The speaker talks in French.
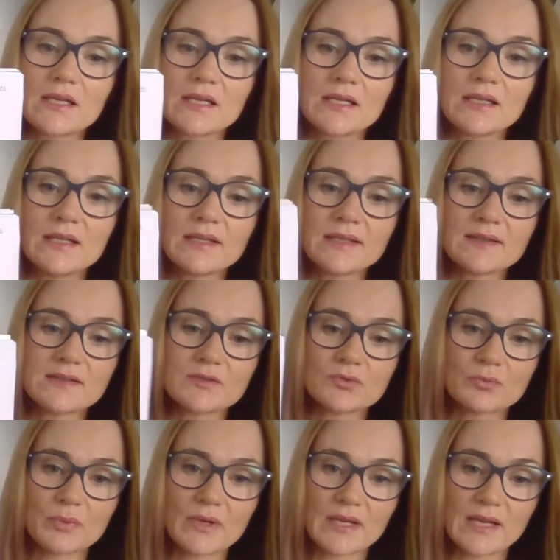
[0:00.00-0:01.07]
Les
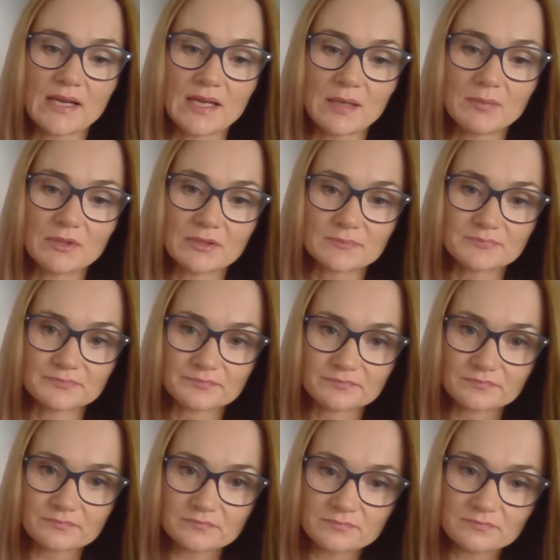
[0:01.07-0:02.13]
questions préalables,
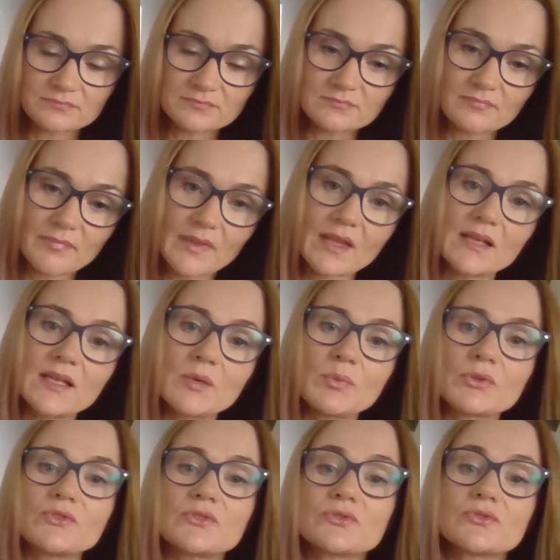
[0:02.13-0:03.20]

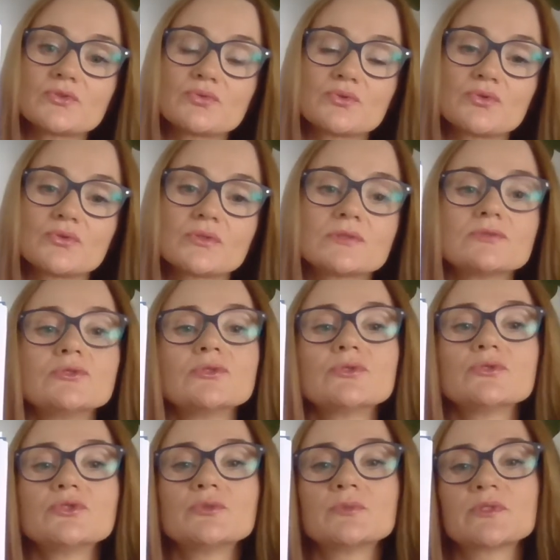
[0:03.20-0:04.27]
L'importance toujours
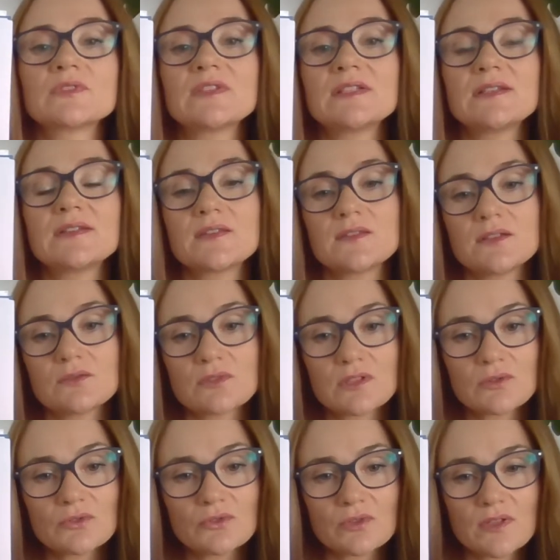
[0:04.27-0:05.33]
de demander si on
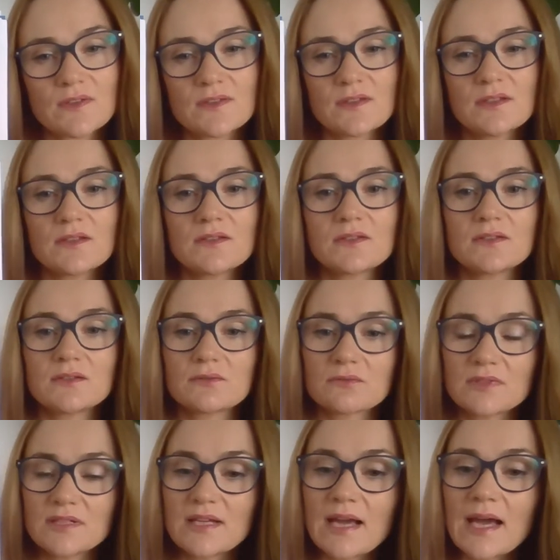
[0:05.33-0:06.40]
est autorisé, si
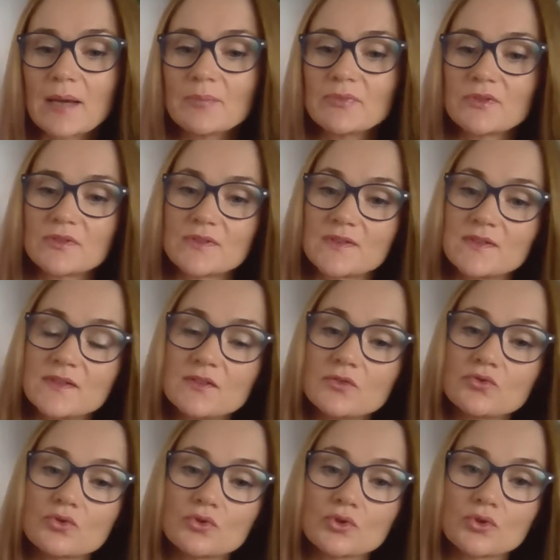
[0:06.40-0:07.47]
on est apte, si
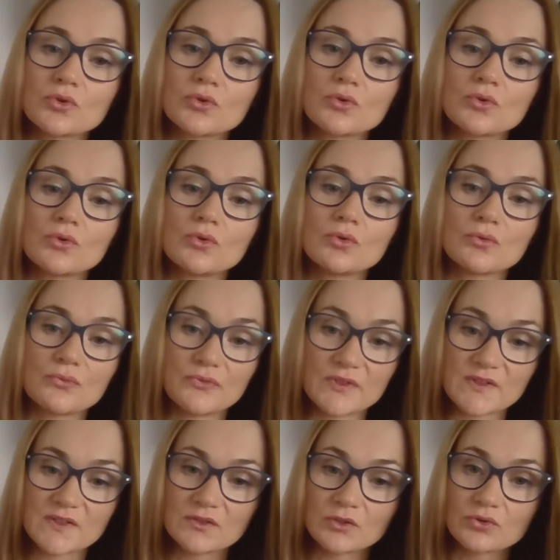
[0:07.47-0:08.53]
ce que l'on
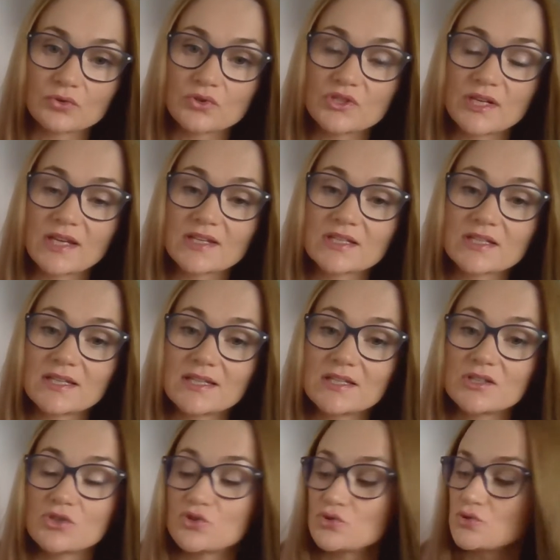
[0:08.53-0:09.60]
fait, si notre recherche
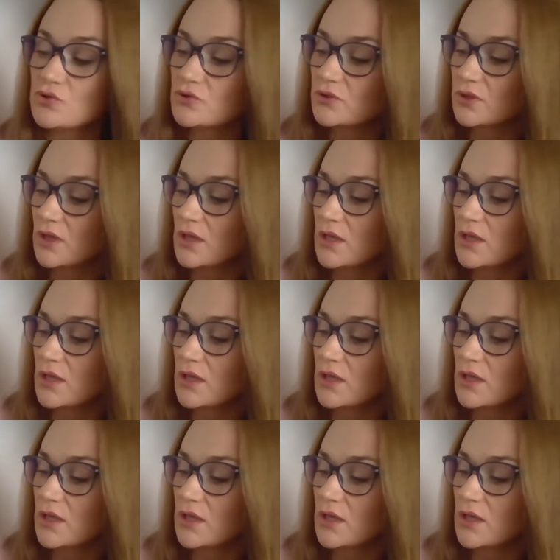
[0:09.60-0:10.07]
est juste.